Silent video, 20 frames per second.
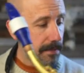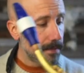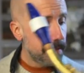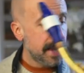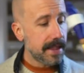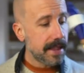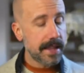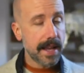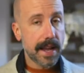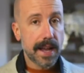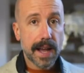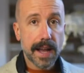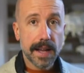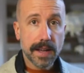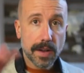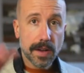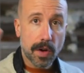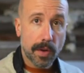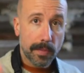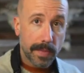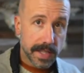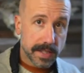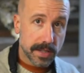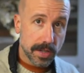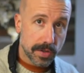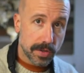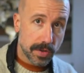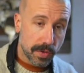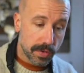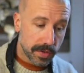Maintenant, on met
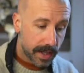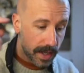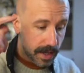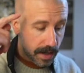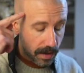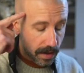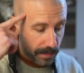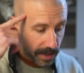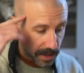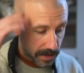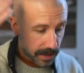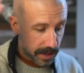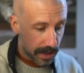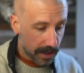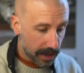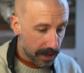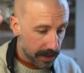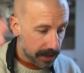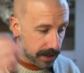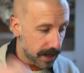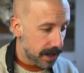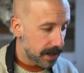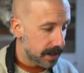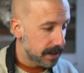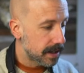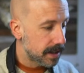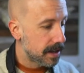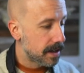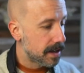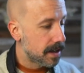ça de côté, on met ça dans notre
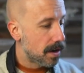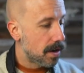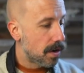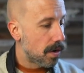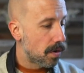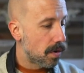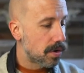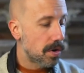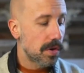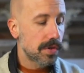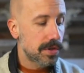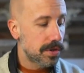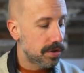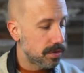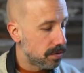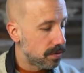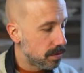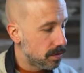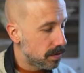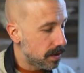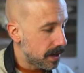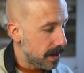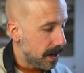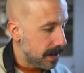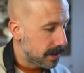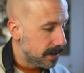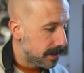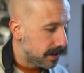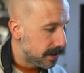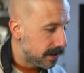tête. On continue
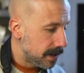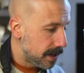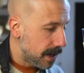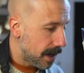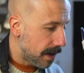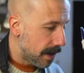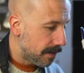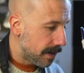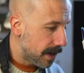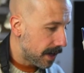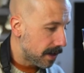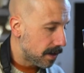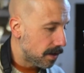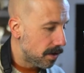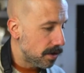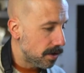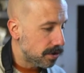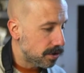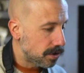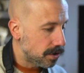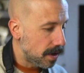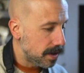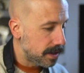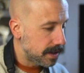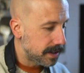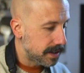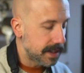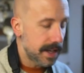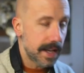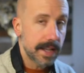ici avec le
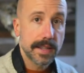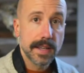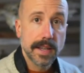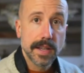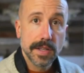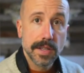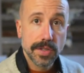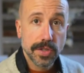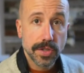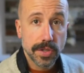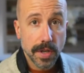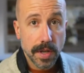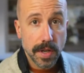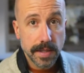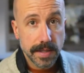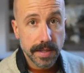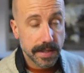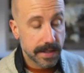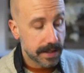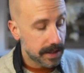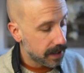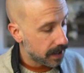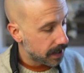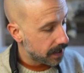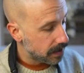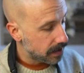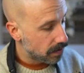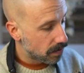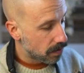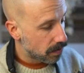sol 7, sol si
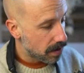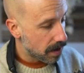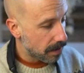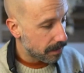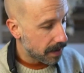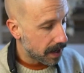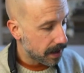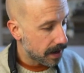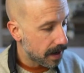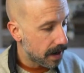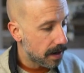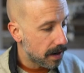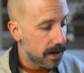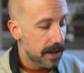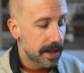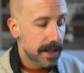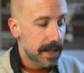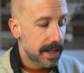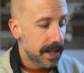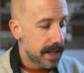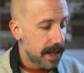ré do comme accord.